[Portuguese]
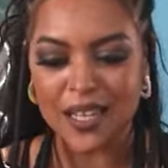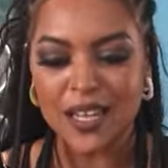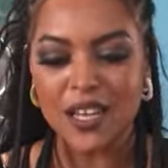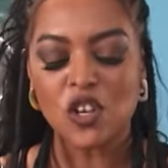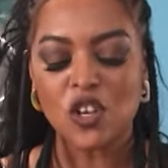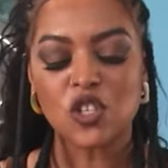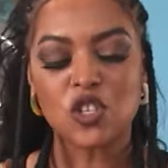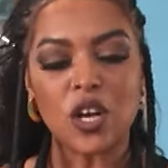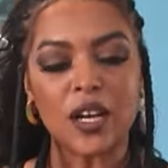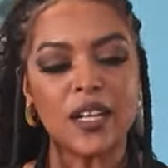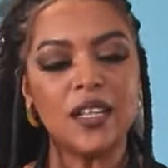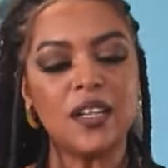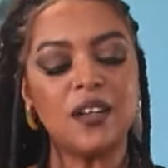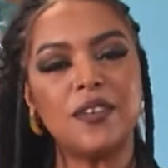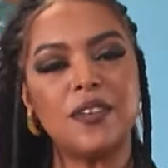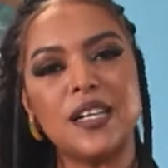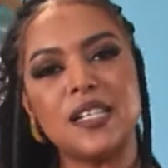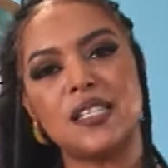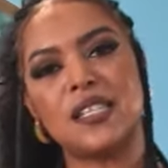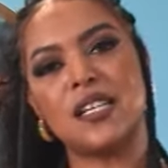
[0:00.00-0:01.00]
Só que não
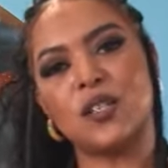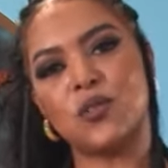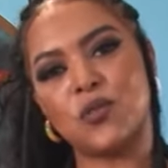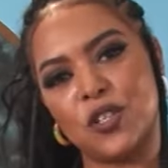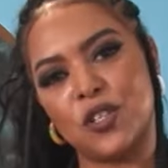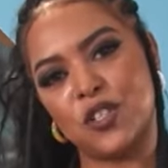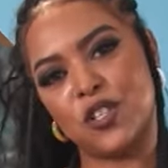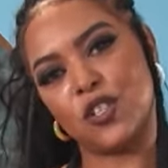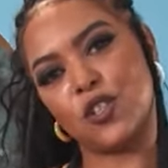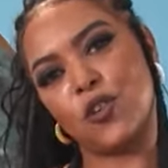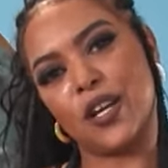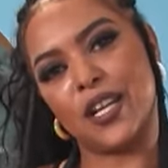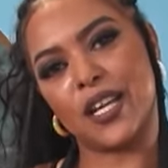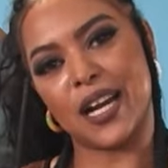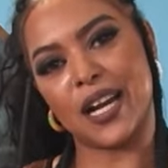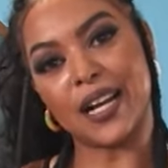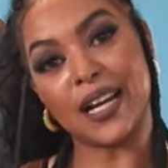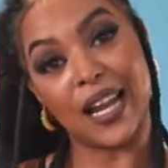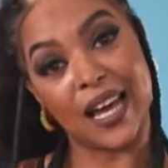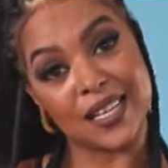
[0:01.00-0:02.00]
vai ser a sua gin tônica
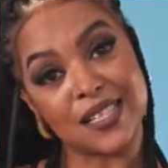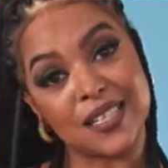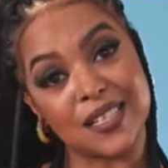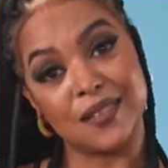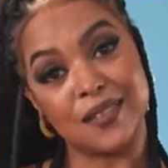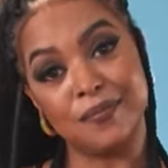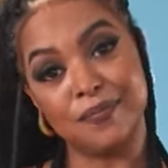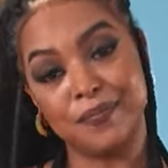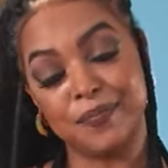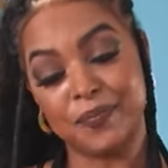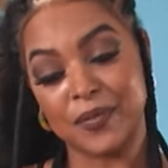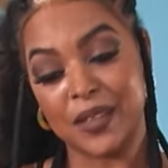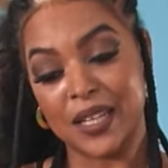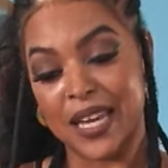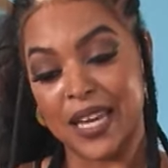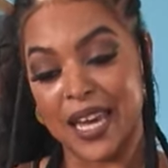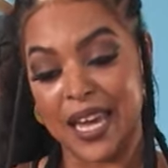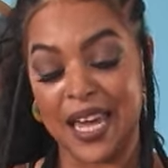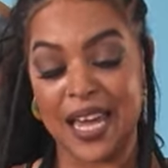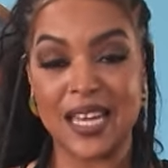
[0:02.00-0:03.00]
clássica.
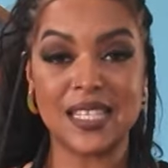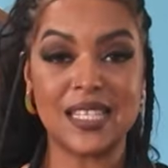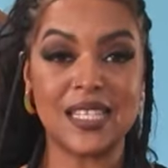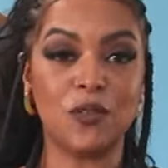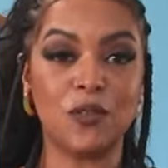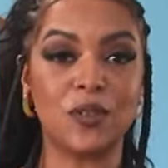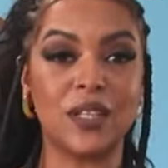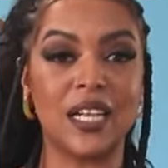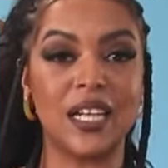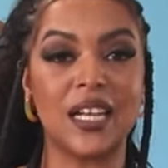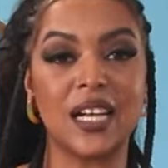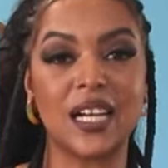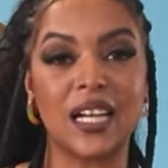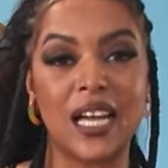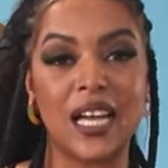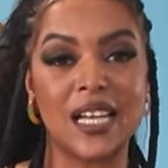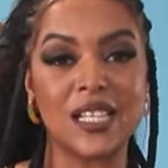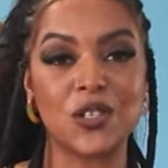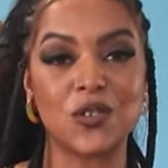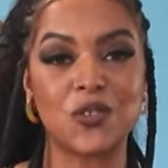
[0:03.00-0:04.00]
Esse é um drink clássico